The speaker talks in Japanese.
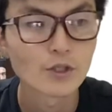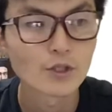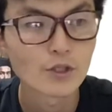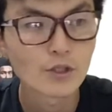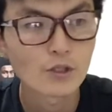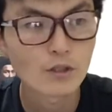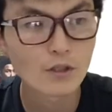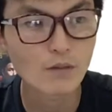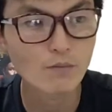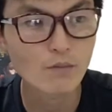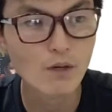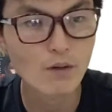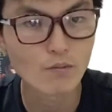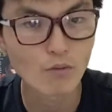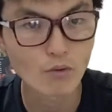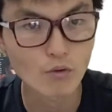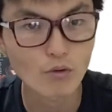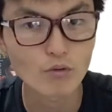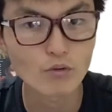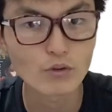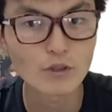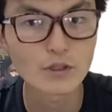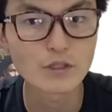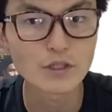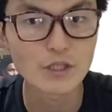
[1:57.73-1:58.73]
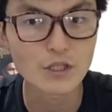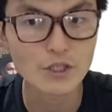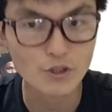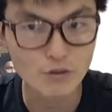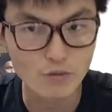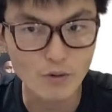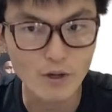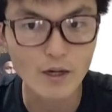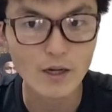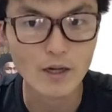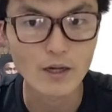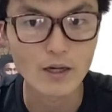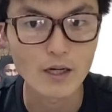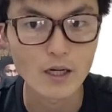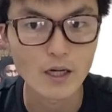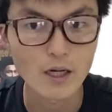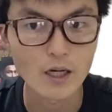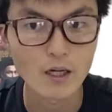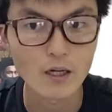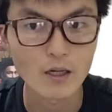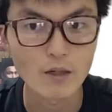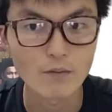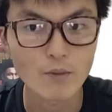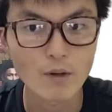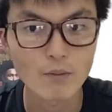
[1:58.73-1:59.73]
で、まあ、モロニー選手は、
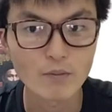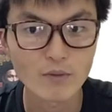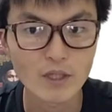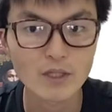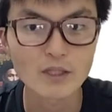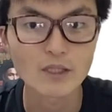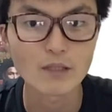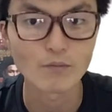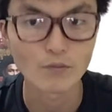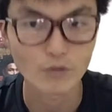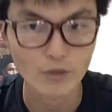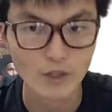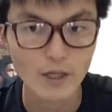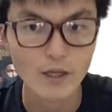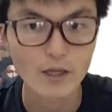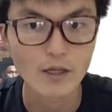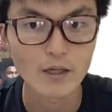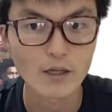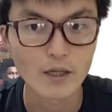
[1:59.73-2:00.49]
えー、まあ、皆さんもね、